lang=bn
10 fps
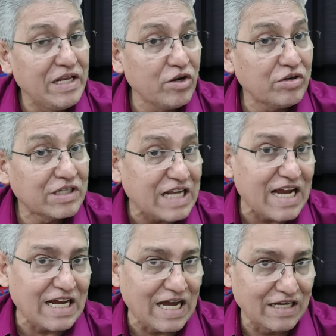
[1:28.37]
বিলিয়ন
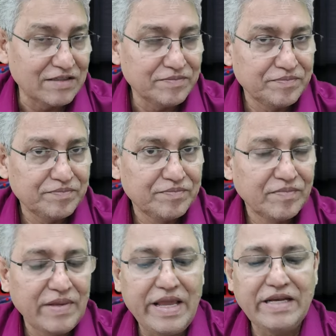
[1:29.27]
টাকা
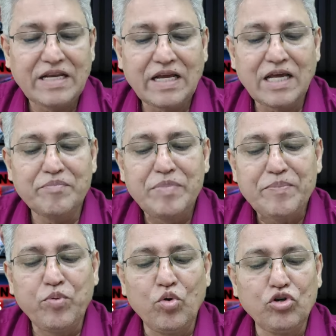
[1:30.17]
এই টাকার
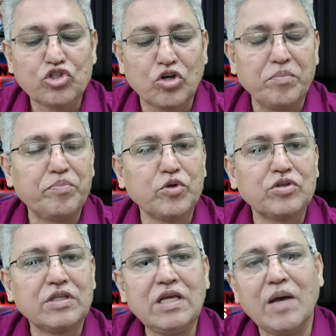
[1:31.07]
বিপুল
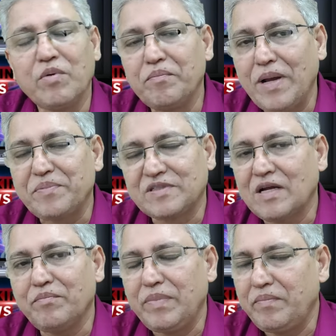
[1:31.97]
সম্পত্তি এবং
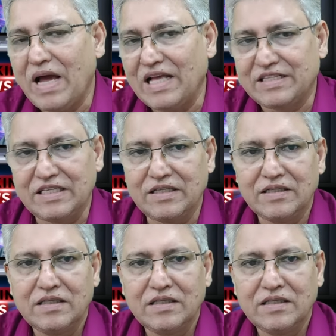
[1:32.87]
ব্যবসা আছে